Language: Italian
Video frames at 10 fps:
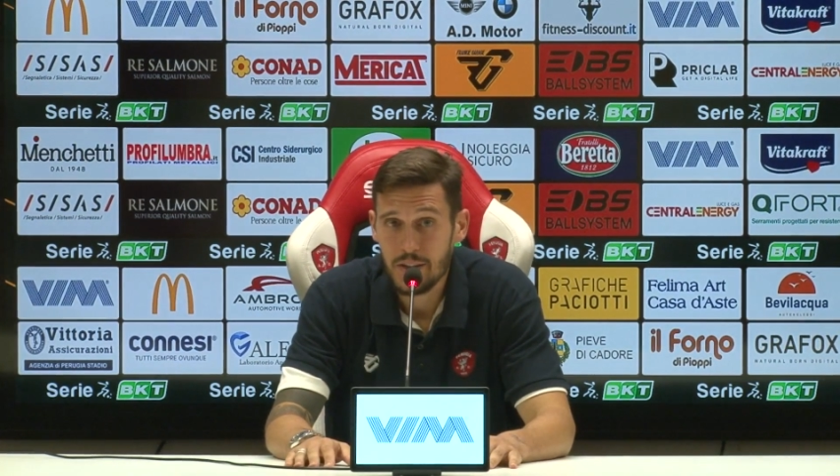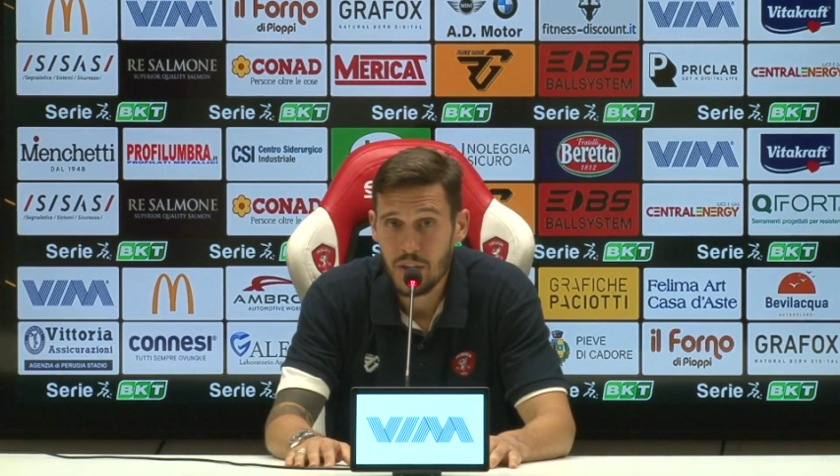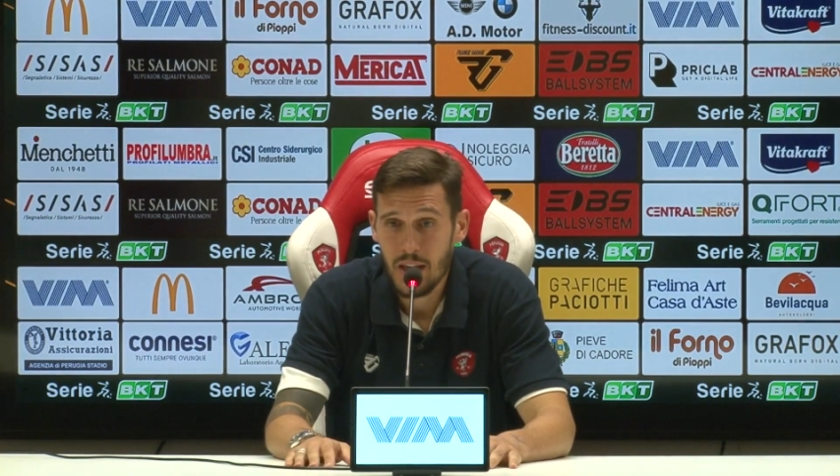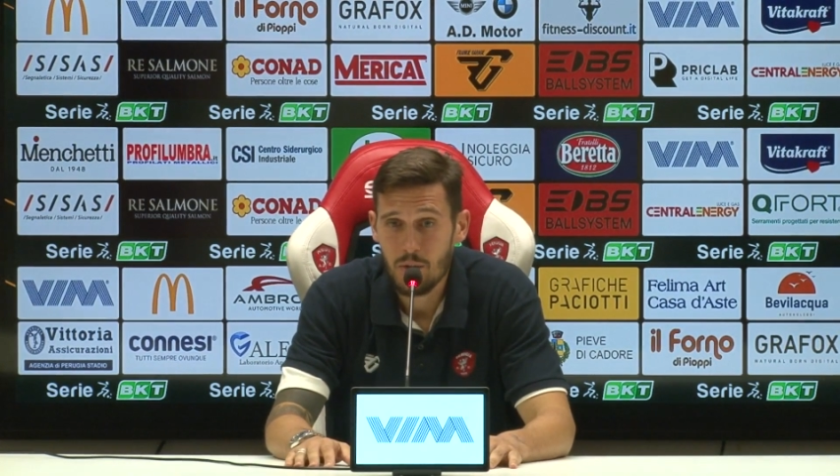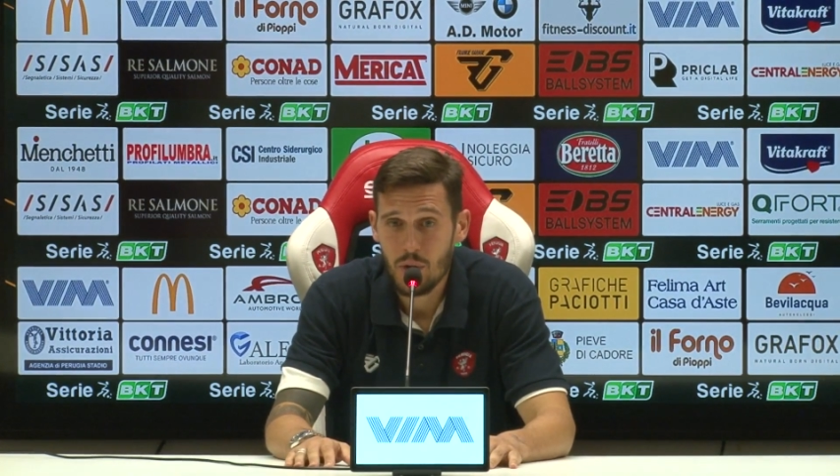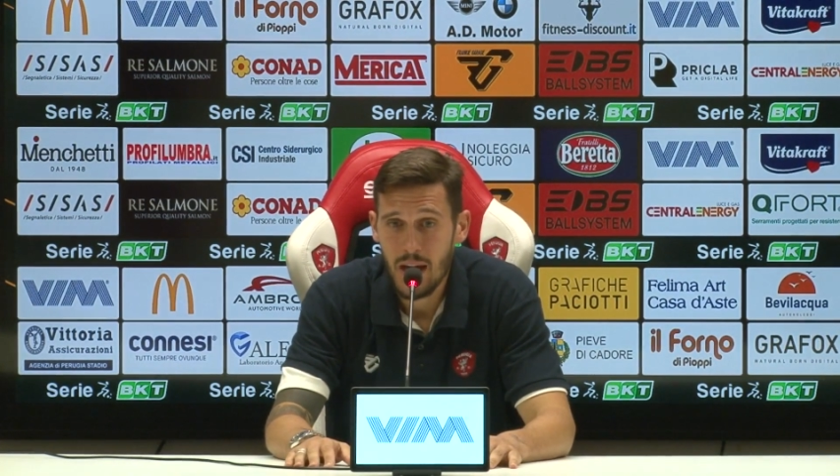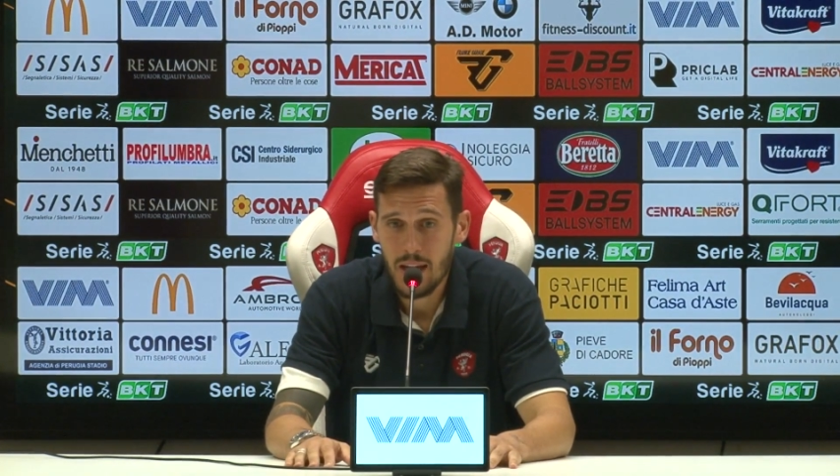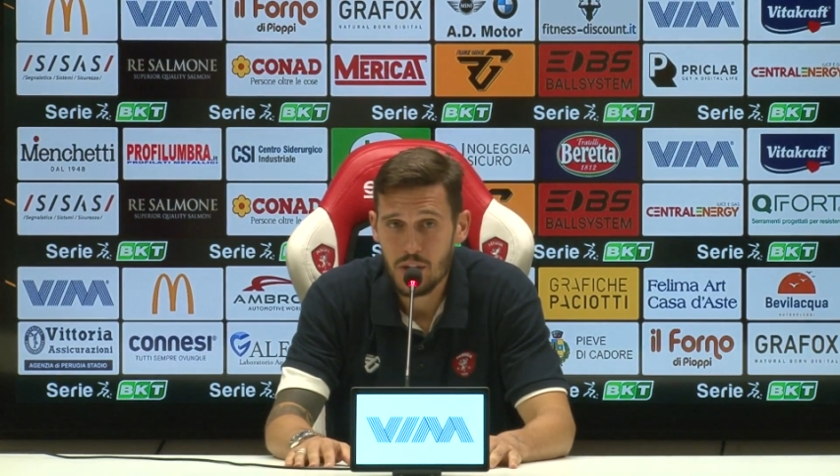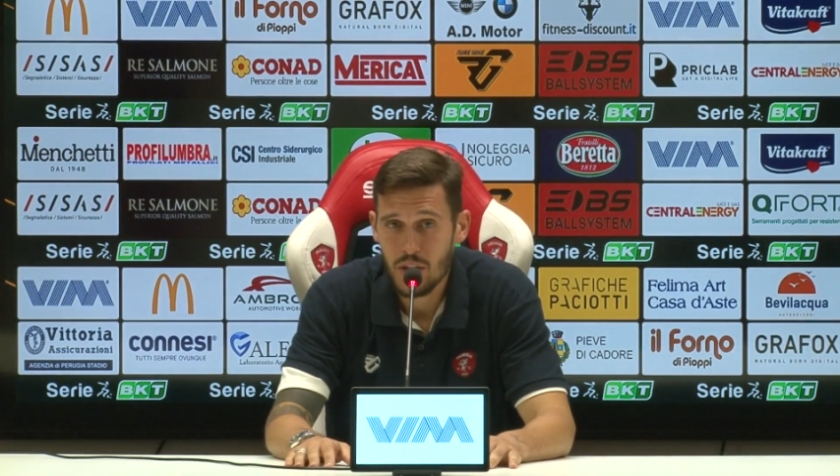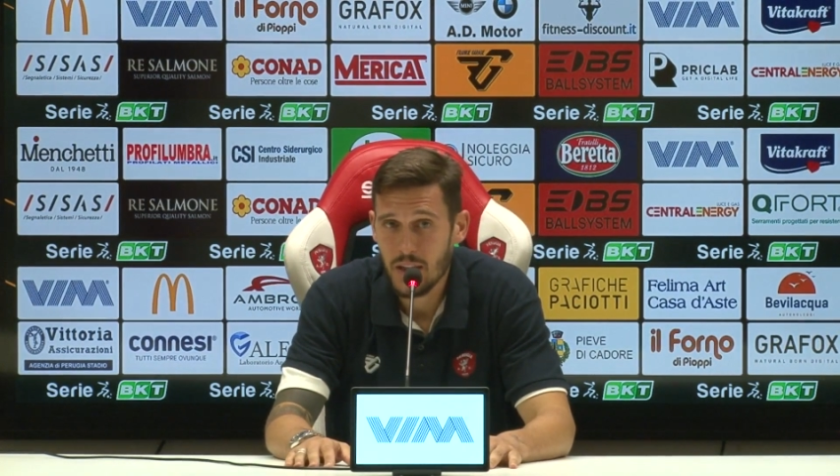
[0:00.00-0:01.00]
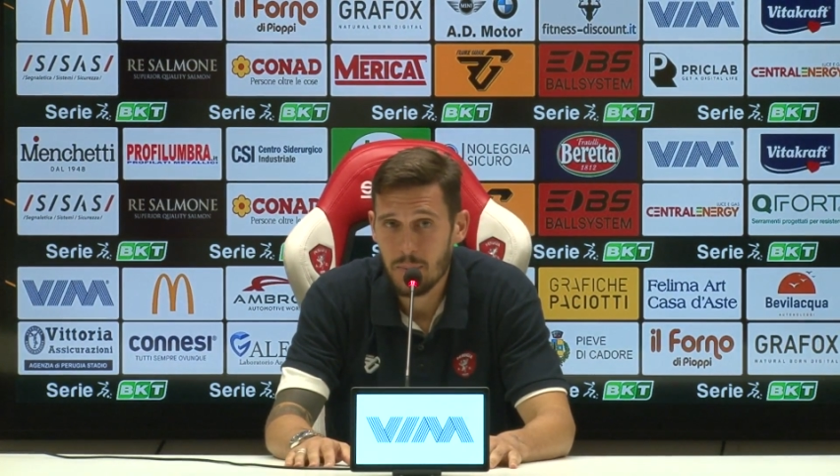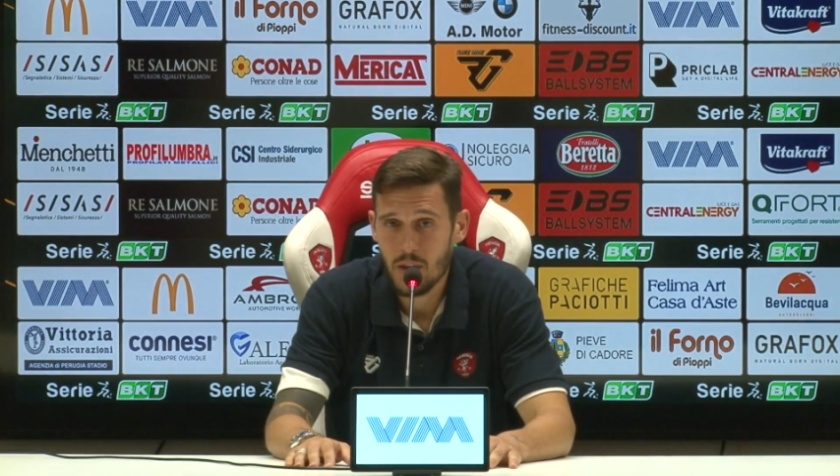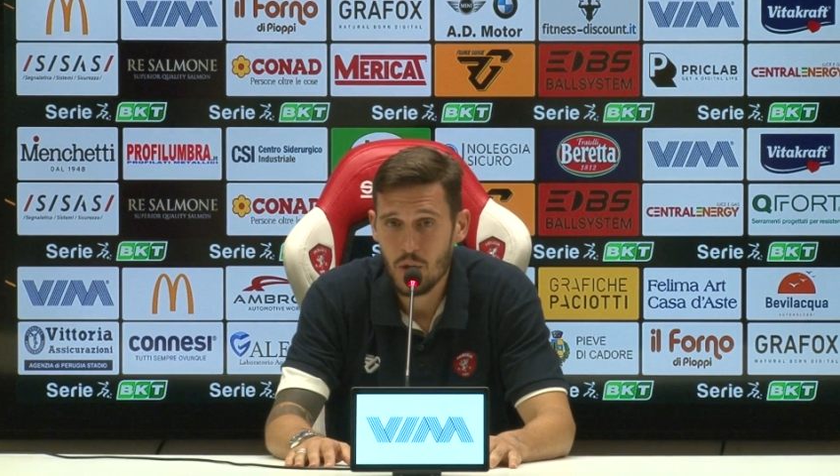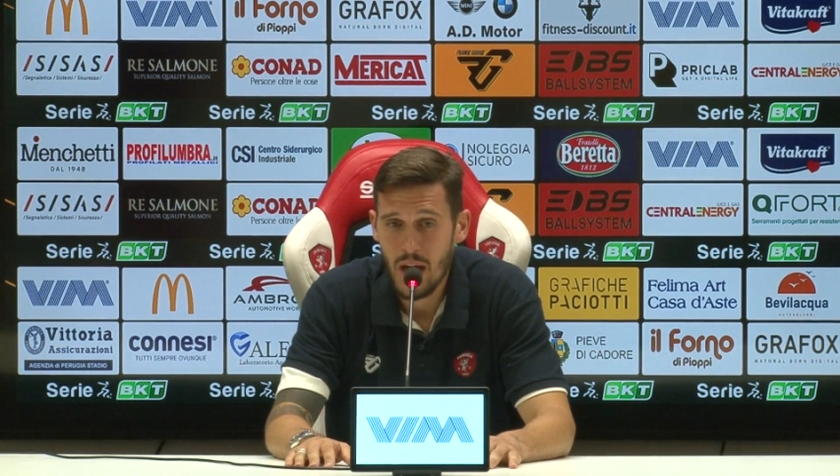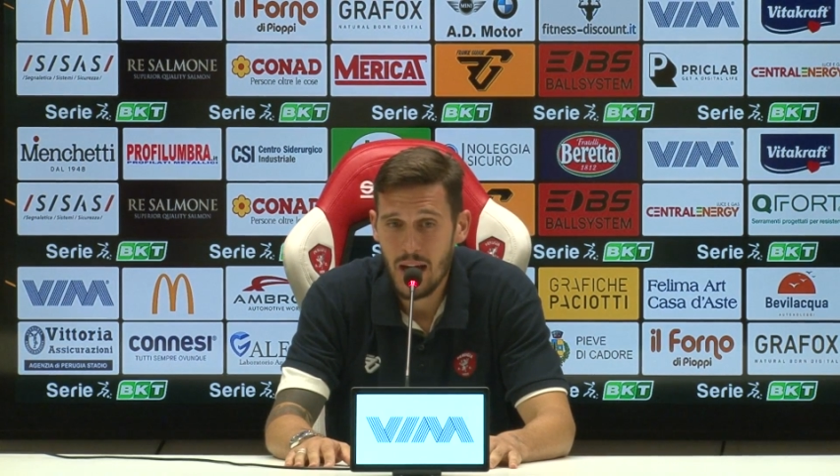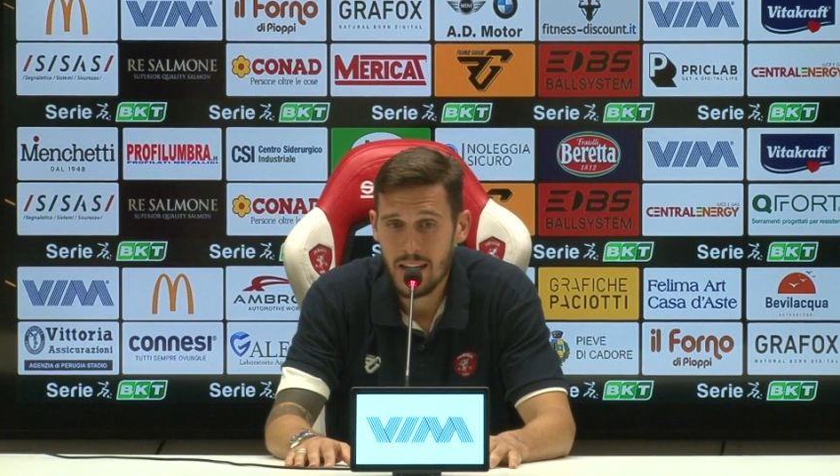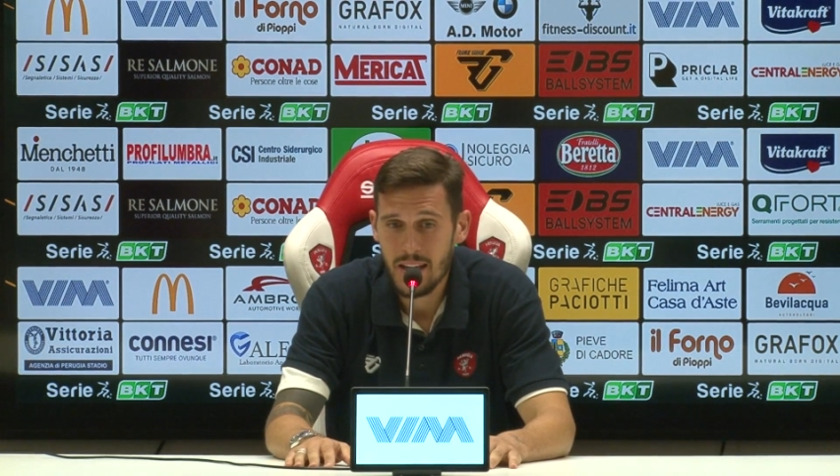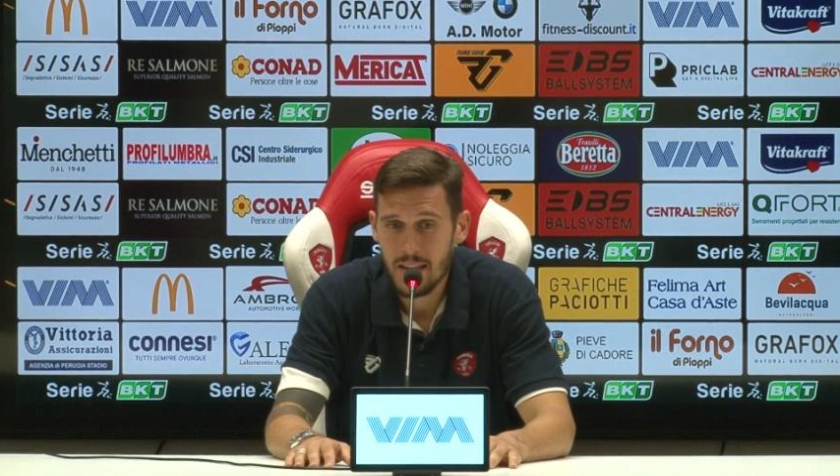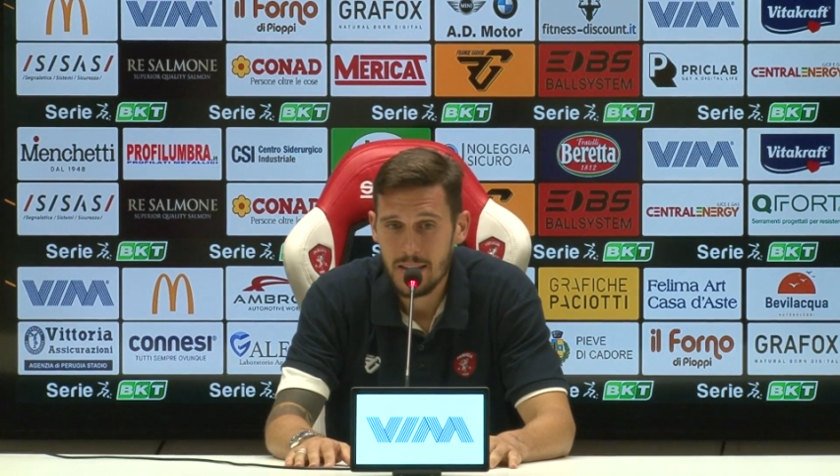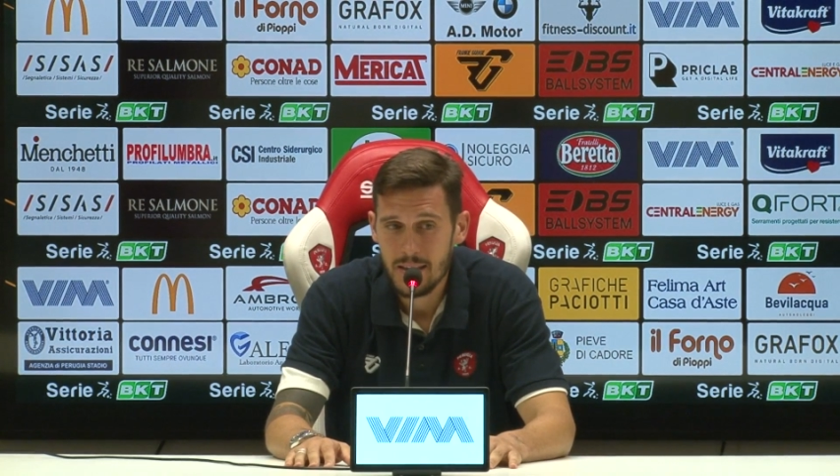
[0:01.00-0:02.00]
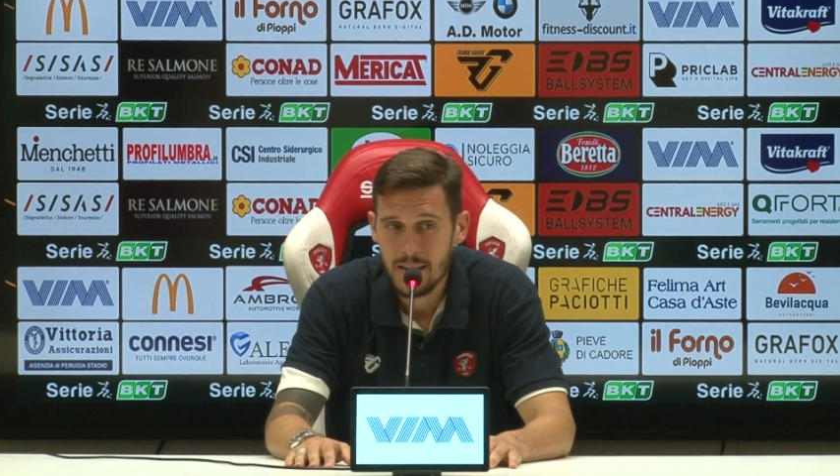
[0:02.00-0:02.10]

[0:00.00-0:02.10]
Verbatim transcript: c'è da lavorare, c'è da migliorare,